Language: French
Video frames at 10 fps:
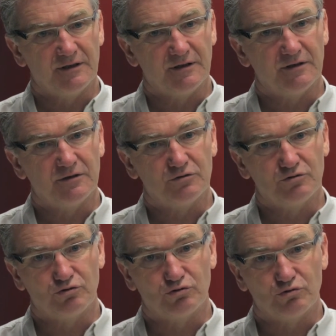euh,
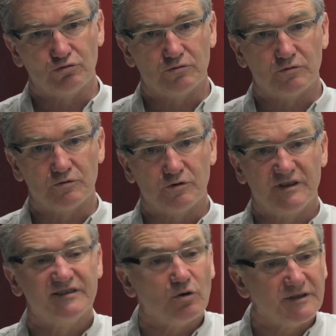de,
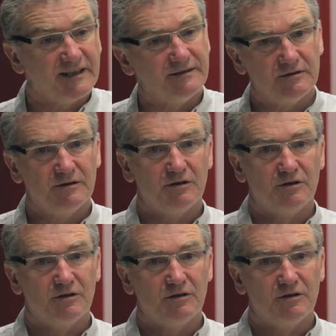des antennes